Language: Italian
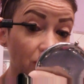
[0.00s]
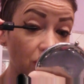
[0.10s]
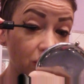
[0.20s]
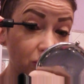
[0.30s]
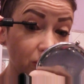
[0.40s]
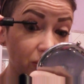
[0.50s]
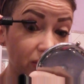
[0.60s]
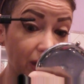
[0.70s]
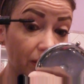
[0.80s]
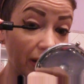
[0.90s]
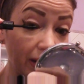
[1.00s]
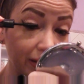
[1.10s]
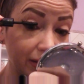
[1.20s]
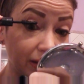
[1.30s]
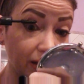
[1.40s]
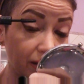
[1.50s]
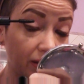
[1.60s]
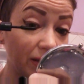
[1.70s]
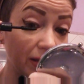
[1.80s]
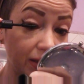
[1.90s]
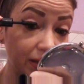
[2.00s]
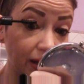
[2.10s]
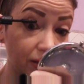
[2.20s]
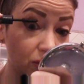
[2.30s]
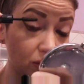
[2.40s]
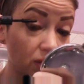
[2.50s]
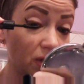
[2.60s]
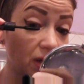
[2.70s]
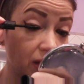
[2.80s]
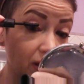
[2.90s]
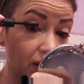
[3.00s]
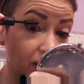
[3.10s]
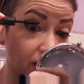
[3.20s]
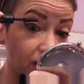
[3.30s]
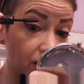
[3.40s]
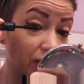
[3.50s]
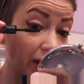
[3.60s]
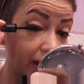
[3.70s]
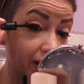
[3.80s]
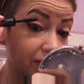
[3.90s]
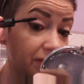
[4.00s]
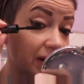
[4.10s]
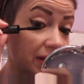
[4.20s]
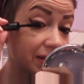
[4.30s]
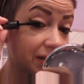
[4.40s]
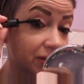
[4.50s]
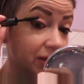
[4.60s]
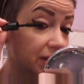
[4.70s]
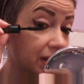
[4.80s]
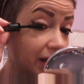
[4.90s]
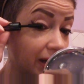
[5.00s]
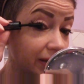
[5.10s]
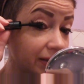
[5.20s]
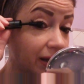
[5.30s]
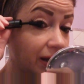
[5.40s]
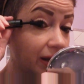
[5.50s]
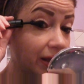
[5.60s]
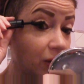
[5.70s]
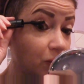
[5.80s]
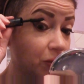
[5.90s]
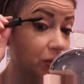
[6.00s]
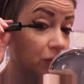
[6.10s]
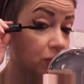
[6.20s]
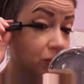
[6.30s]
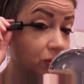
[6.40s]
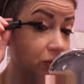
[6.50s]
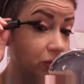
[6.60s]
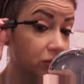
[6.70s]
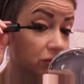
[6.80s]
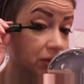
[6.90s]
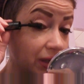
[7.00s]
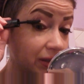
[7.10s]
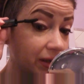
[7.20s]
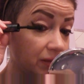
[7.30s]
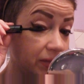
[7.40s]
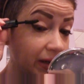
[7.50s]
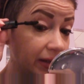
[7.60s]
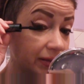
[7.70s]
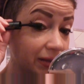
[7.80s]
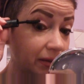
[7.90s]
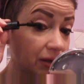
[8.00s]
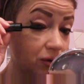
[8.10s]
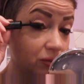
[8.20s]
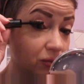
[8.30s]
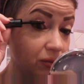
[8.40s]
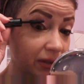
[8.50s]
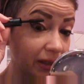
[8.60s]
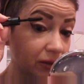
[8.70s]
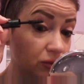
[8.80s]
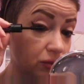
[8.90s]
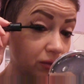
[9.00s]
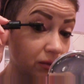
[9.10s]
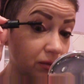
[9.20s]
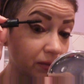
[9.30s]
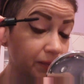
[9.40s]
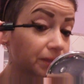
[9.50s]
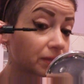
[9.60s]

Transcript: molto più della palestra nel senso ok fare gli esercizi a casa è un pochino più noioso che andare in palestra che comunque sei da solo